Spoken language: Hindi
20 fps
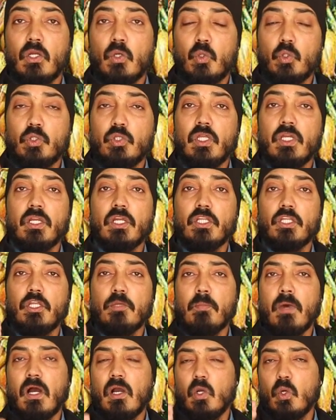कुत्ते के
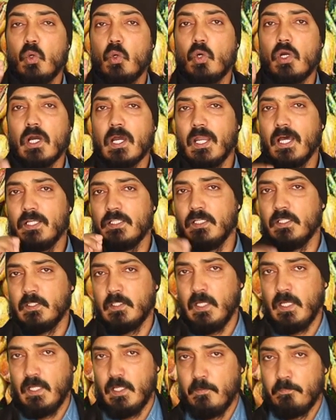दिमाग को गला
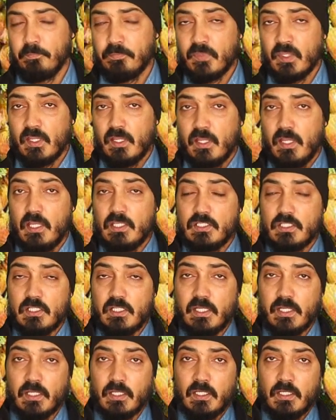देता है
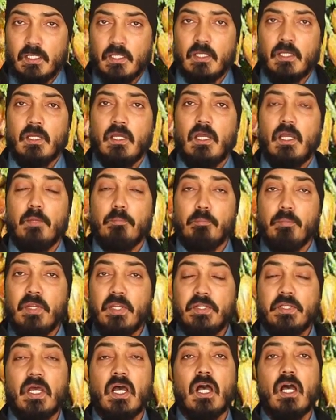इसलिए
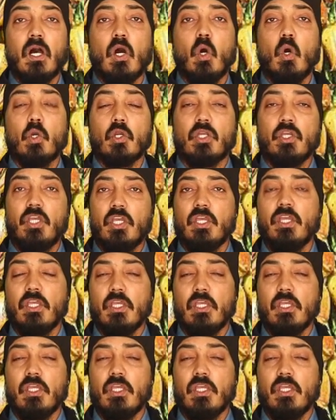मीठा और घी